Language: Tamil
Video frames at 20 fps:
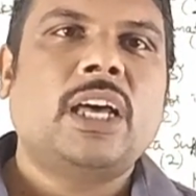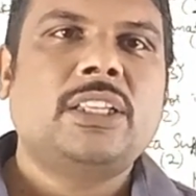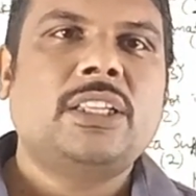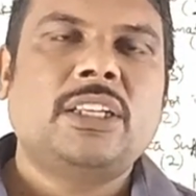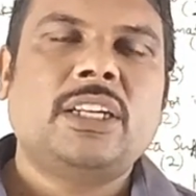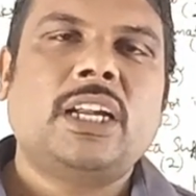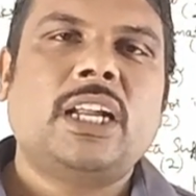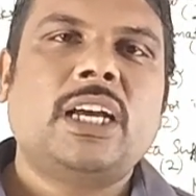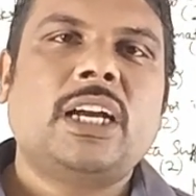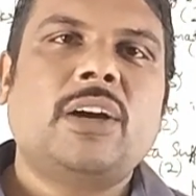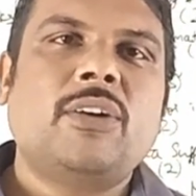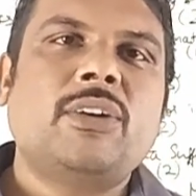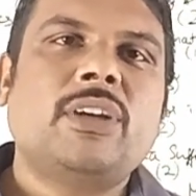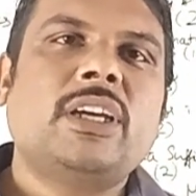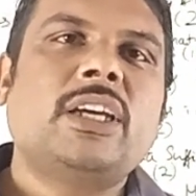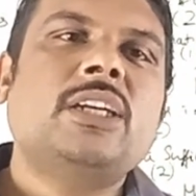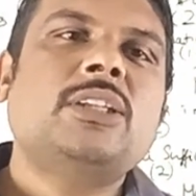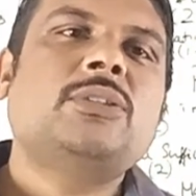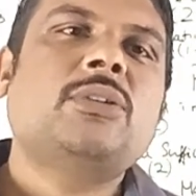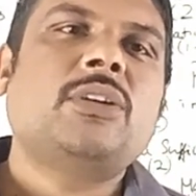அதையும் நல்லா
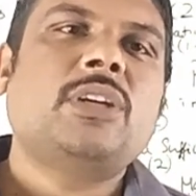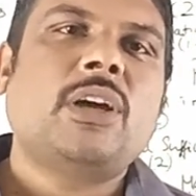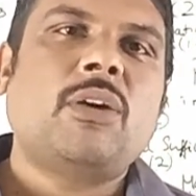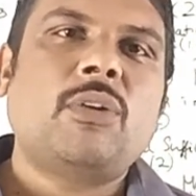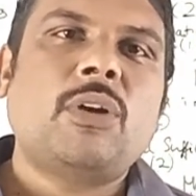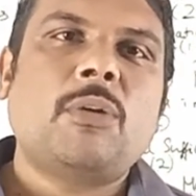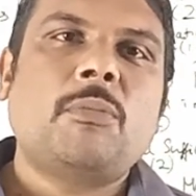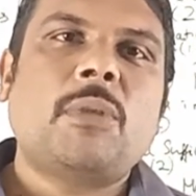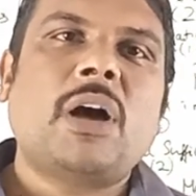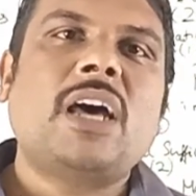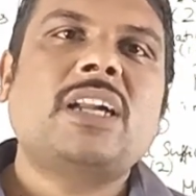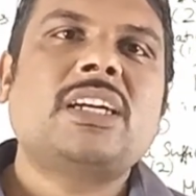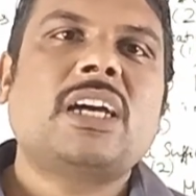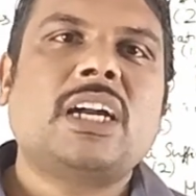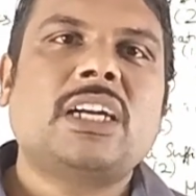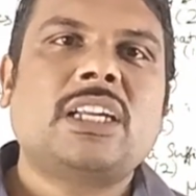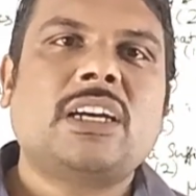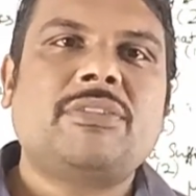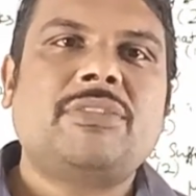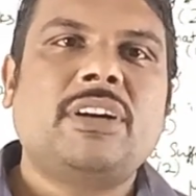கவனிங்க ஸோ எவ்வளோ
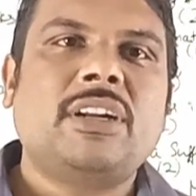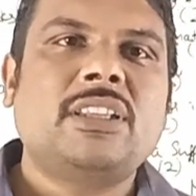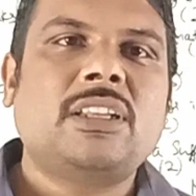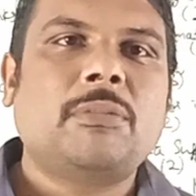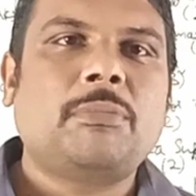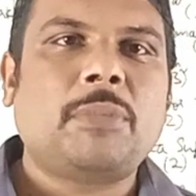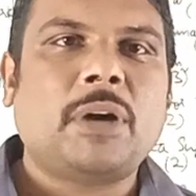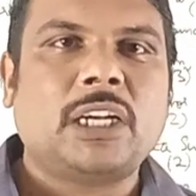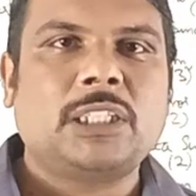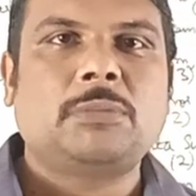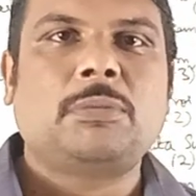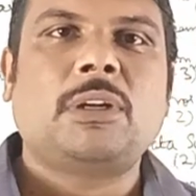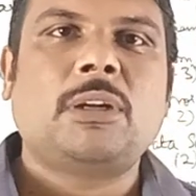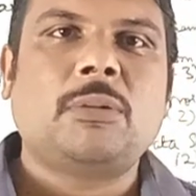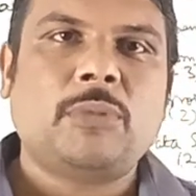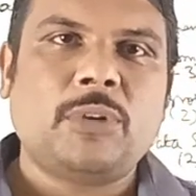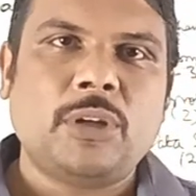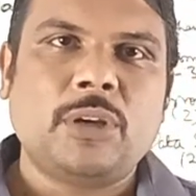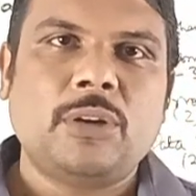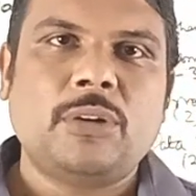மார்க் கட் ஆஃப் எடுத்தால் பாஸ்
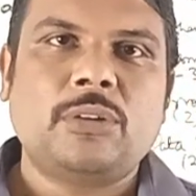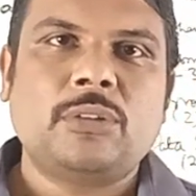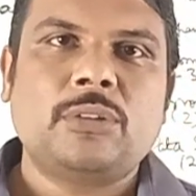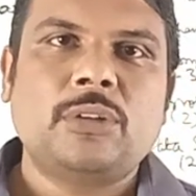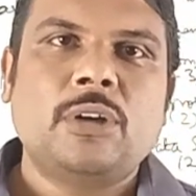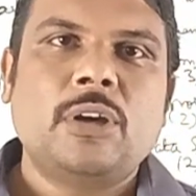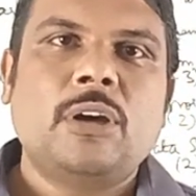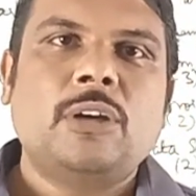பண்ண முடியும்